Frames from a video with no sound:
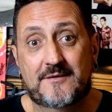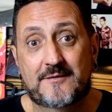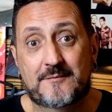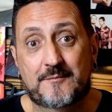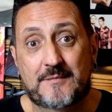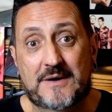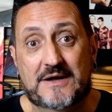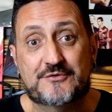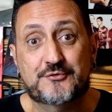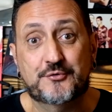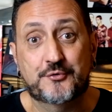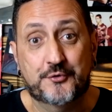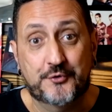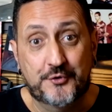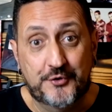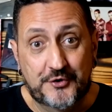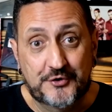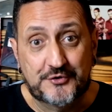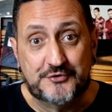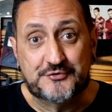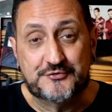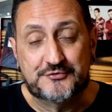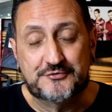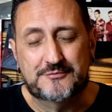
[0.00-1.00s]
Mato
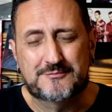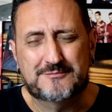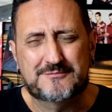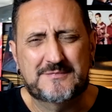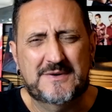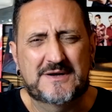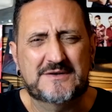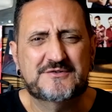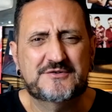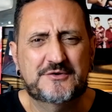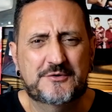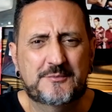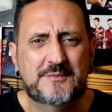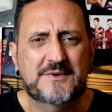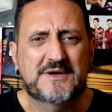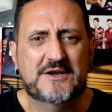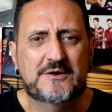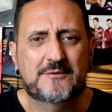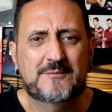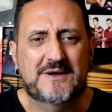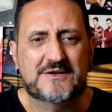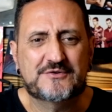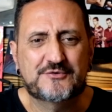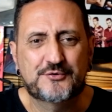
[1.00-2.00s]
Grosso, se não me
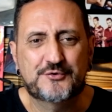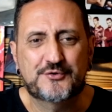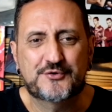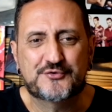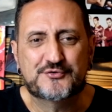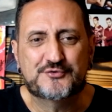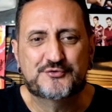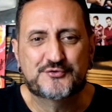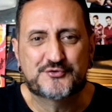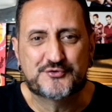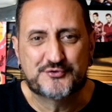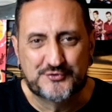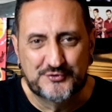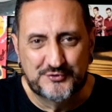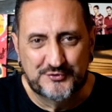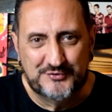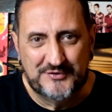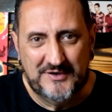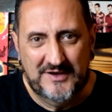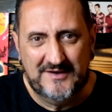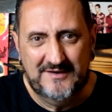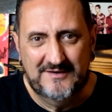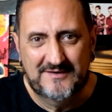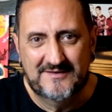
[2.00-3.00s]
engano, Mato Grosso do Sul,
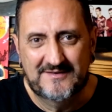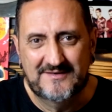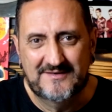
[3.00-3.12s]
né?